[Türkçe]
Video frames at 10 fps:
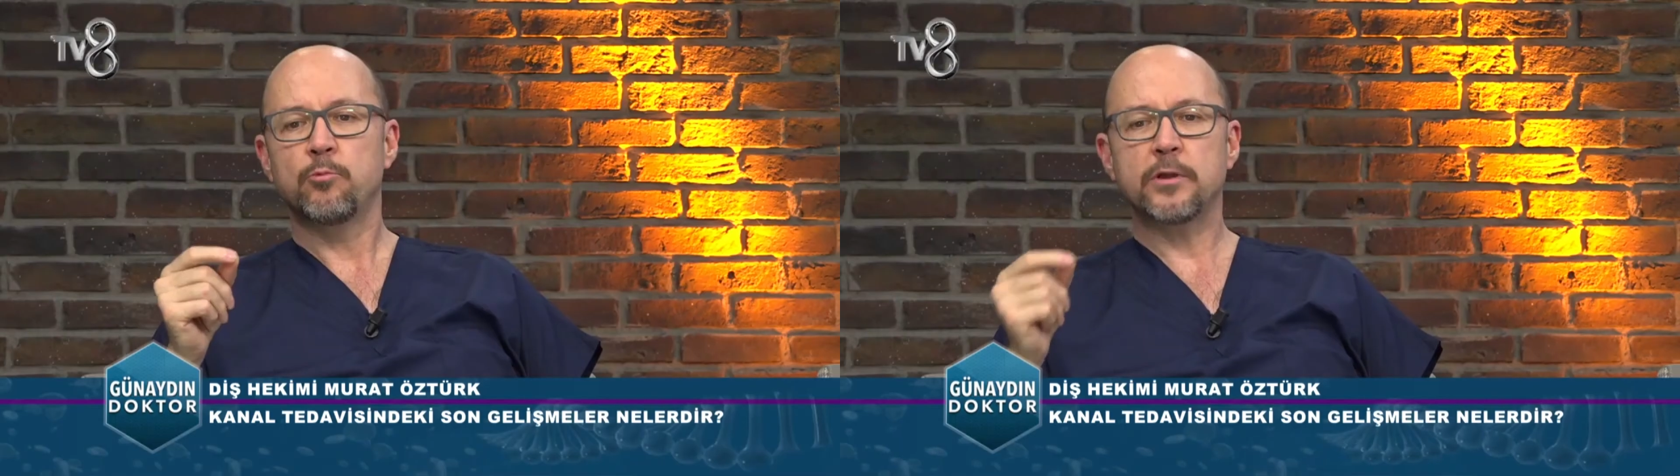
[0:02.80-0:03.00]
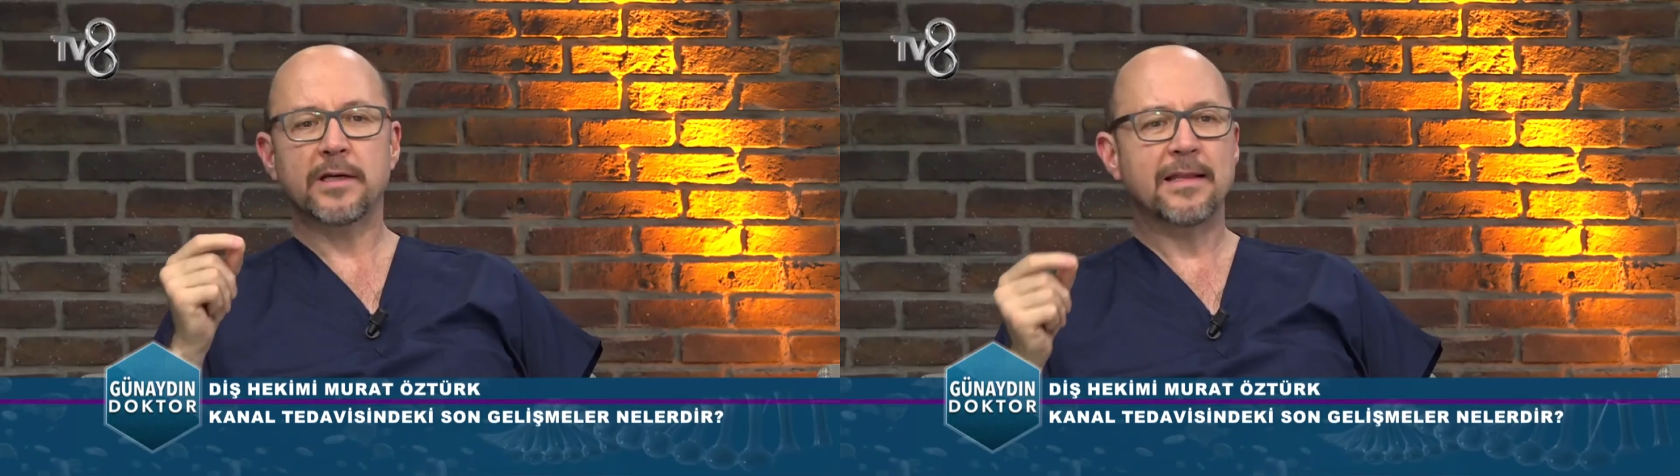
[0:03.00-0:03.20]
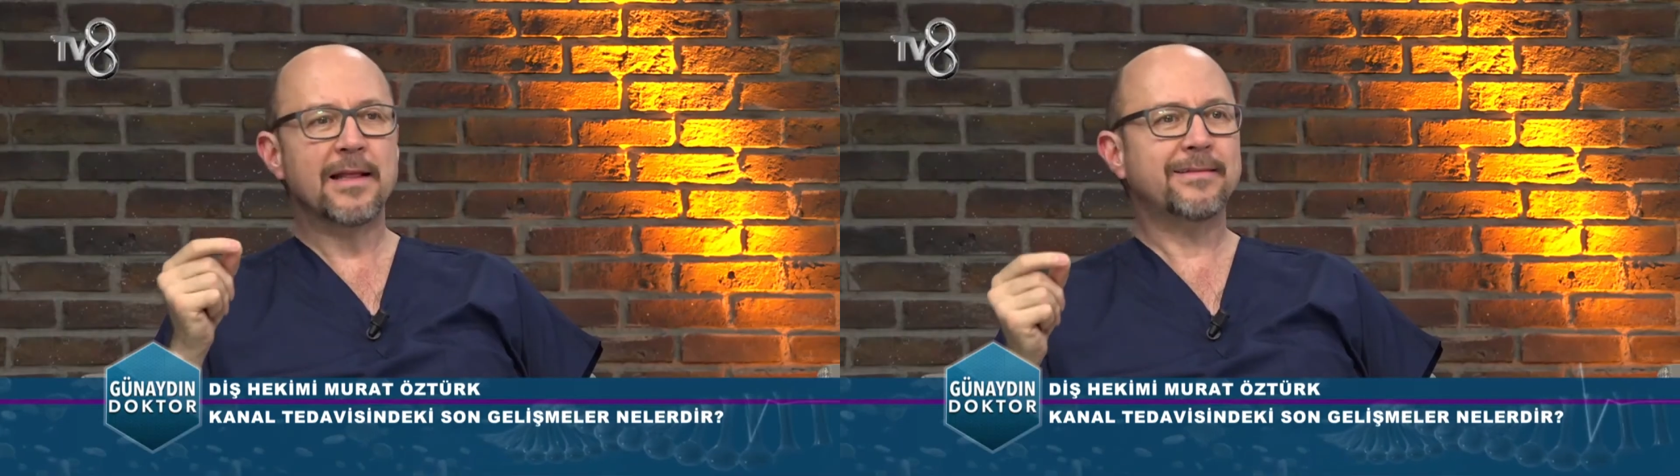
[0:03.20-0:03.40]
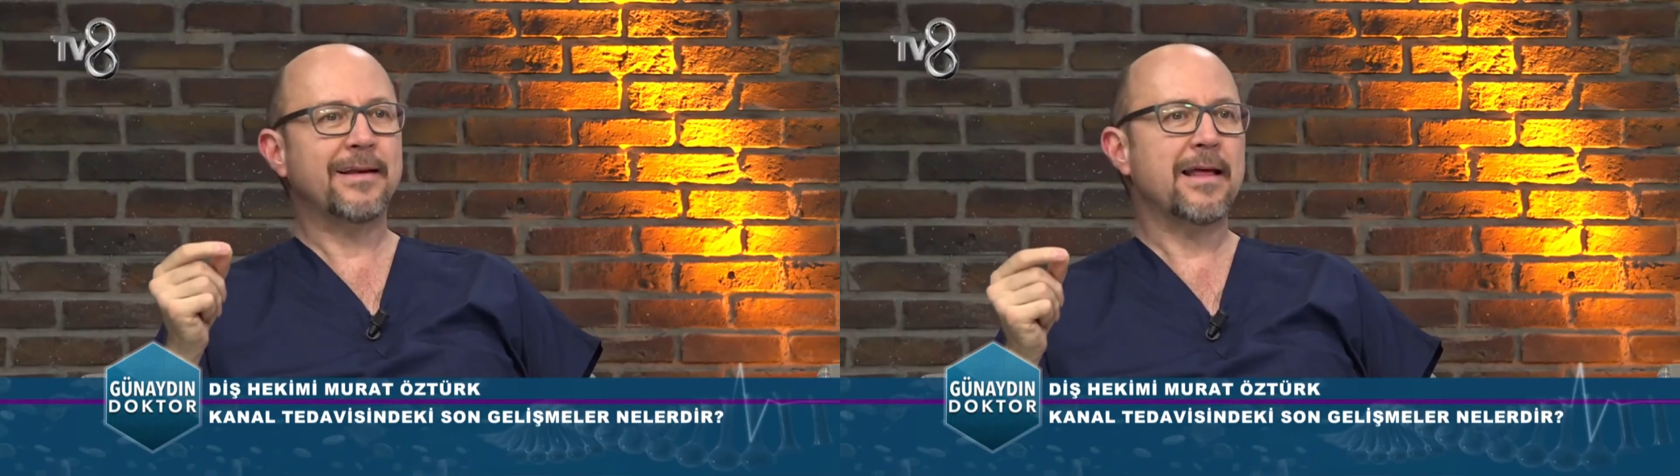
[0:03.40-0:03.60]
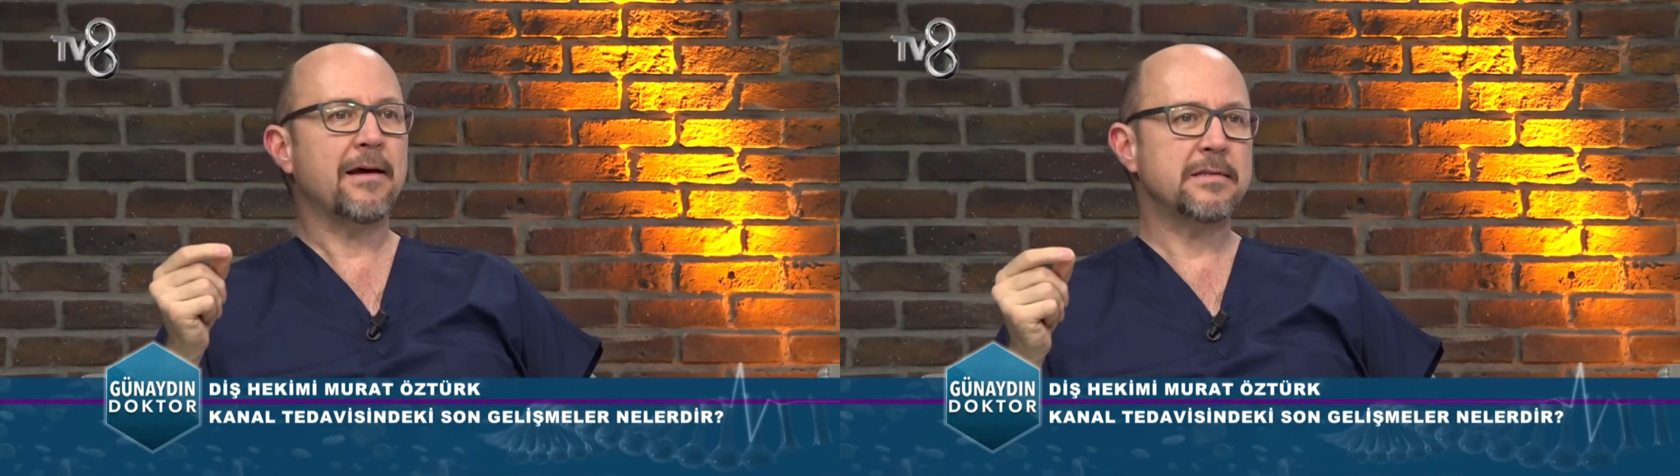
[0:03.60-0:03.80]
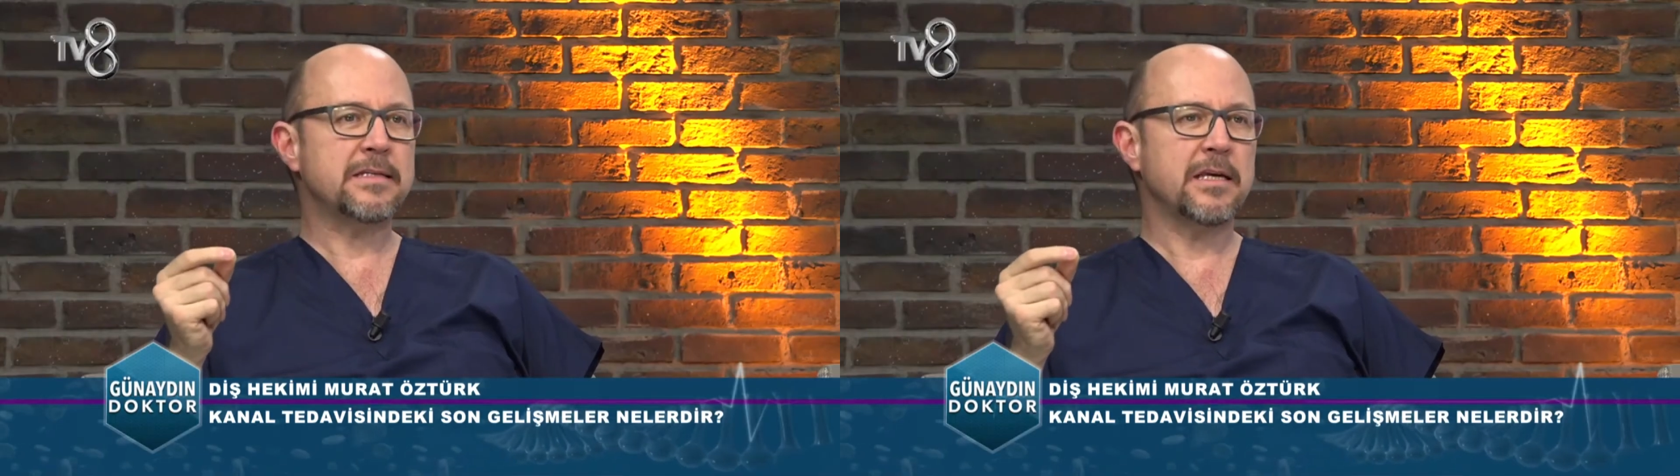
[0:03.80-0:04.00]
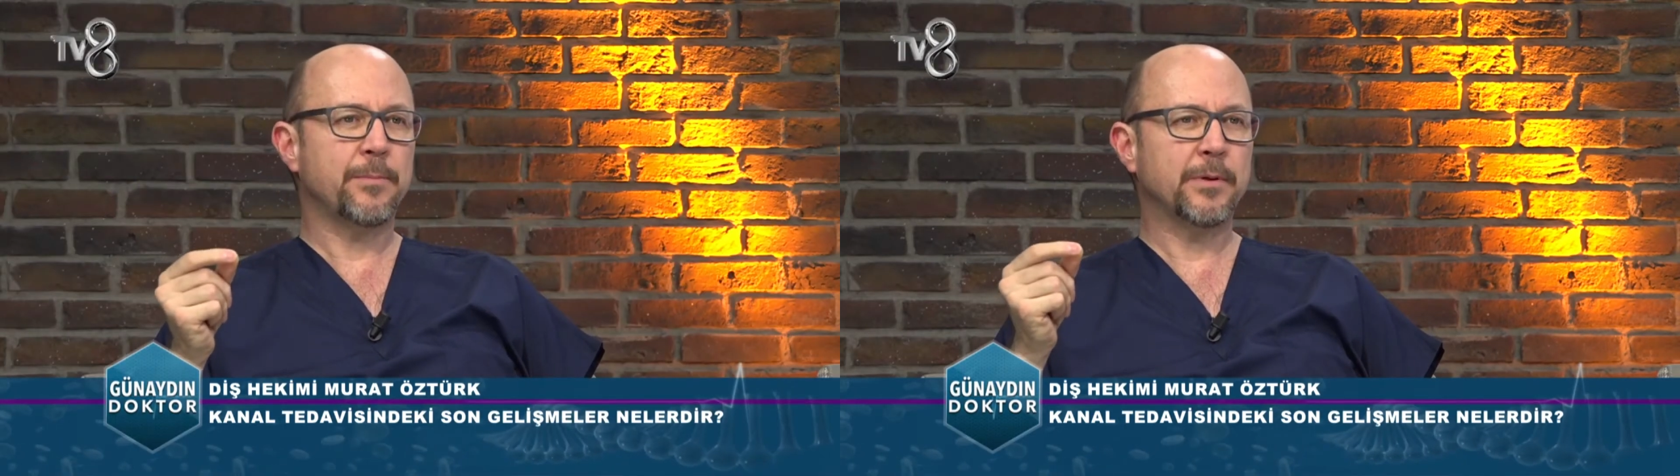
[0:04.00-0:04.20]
Burada kanal tedavisi